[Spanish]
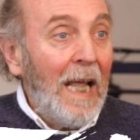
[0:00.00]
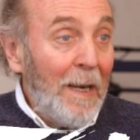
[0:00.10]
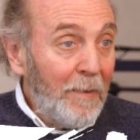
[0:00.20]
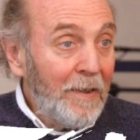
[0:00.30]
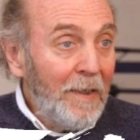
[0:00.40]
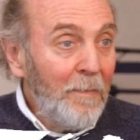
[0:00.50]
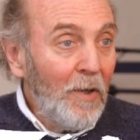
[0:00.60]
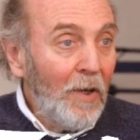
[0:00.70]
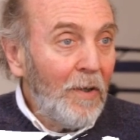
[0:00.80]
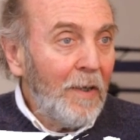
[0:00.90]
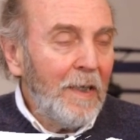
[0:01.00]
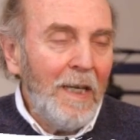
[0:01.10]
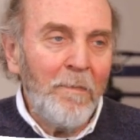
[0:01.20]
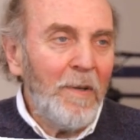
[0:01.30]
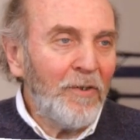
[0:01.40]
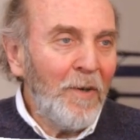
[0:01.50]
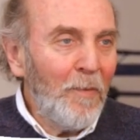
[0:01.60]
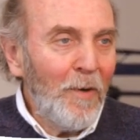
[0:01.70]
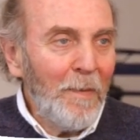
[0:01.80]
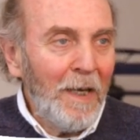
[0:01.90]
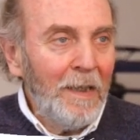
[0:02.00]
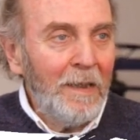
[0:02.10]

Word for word: ¿El principio? Y empezó no empieces